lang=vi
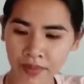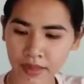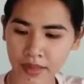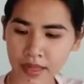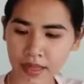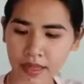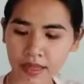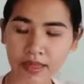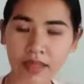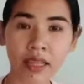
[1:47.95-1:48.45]

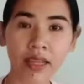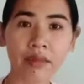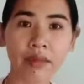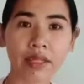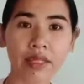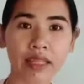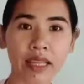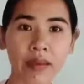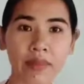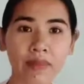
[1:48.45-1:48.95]
thì khi
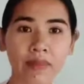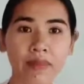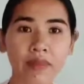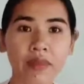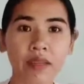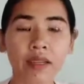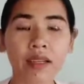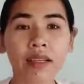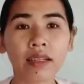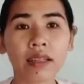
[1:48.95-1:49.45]
mình gặp
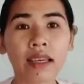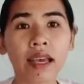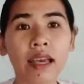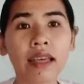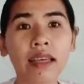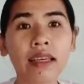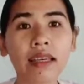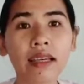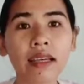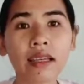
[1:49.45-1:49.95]

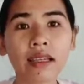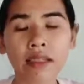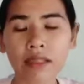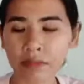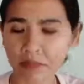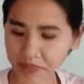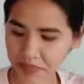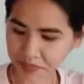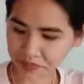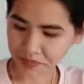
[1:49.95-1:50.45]
cái
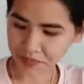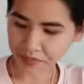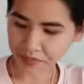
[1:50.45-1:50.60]
uh,